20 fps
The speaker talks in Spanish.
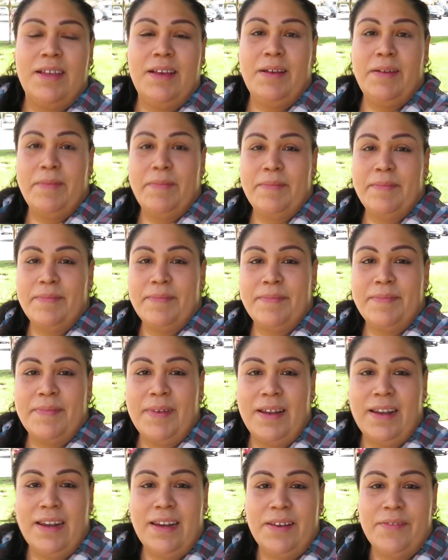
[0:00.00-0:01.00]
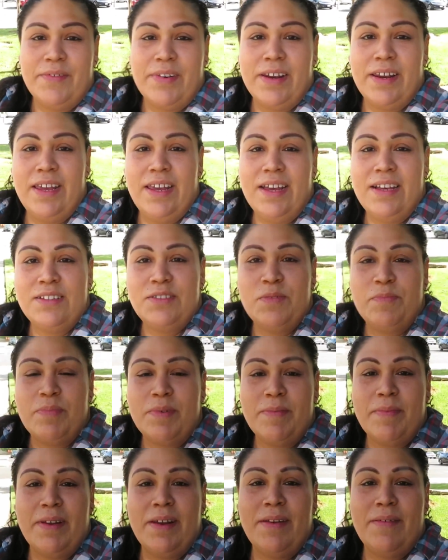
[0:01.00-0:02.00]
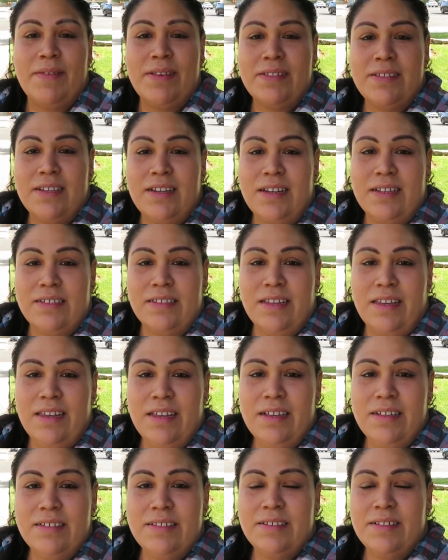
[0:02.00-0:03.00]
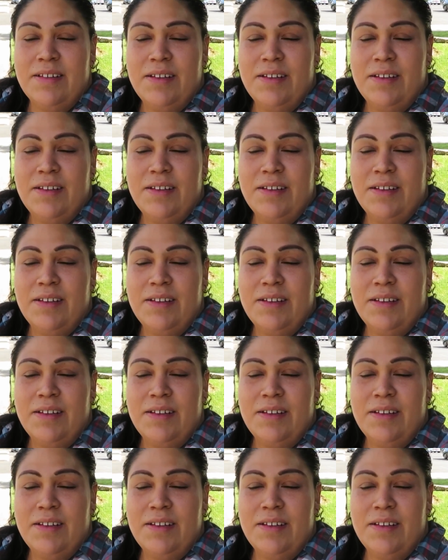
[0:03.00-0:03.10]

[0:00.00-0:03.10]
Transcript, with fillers: um, a la librería, es su primera vez de las niñas.